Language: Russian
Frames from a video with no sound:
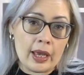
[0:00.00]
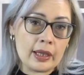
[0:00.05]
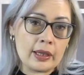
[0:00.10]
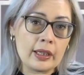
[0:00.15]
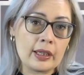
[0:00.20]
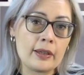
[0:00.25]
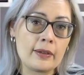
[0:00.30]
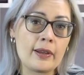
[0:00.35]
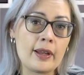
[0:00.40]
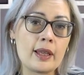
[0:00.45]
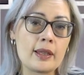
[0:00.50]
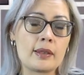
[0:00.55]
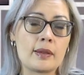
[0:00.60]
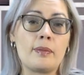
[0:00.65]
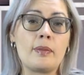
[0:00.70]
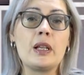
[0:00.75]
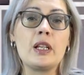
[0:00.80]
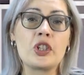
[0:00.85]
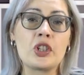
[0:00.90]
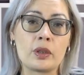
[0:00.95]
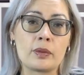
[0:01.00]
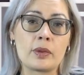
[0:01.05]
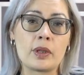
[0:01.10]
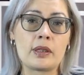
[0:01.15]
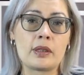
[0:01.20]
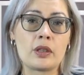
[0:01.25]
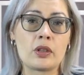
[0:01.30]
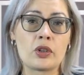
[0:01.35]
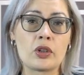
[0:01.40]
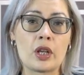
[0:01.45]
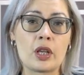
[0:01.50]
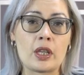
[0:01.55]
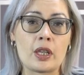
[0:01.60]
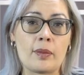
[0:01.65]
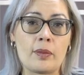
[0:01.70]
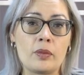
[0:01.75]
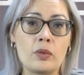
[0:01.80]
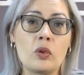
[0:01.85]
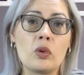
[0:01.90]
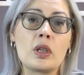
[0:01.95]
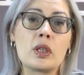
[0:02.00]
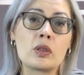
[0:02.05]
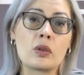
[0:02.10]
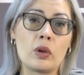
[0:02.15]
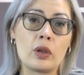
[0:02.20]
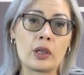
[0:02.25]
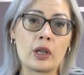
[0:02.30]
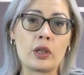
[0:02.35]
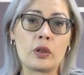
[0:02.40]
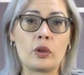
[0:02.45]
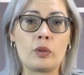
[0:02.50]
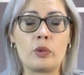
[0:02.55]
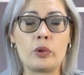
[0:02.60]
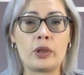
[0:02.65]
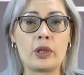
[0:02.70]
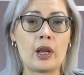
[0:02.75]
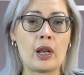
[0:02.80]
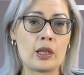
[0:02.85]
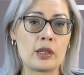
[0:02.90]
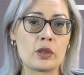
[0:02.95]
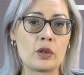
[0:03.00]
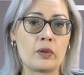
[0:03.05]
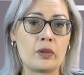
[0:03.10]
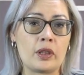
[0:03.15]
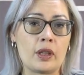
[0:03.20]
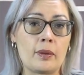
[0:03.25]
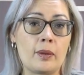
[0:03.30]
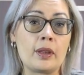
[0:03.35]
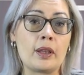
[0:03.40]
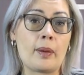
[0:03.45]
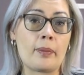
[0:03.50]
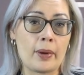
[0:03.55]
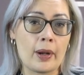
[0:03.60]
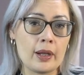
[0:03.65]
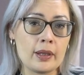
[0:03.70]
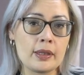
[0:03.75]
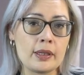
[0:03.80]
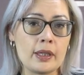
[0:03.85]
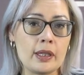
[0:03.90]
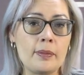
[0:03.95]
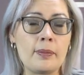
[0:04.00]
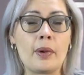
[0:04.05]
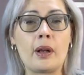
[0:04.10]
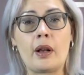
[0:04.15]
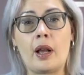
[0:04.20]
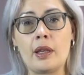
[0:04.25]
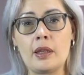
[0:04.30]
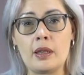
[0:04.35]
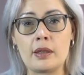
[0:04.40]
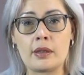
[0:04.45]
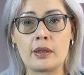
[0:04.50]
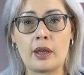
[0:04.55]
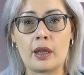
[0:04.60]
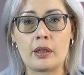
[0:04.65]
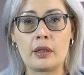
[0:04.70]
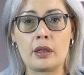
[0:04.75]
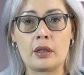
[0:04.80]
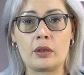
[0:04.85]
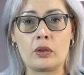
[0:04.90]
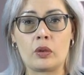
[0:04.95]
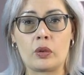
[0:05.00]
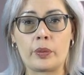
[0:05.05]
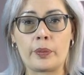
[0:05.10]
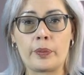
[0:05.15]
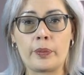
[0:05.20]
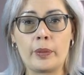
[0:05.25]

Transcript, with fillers: Это является большим достижением, но насколько оно будет реализовано на практике, пока не знает никто.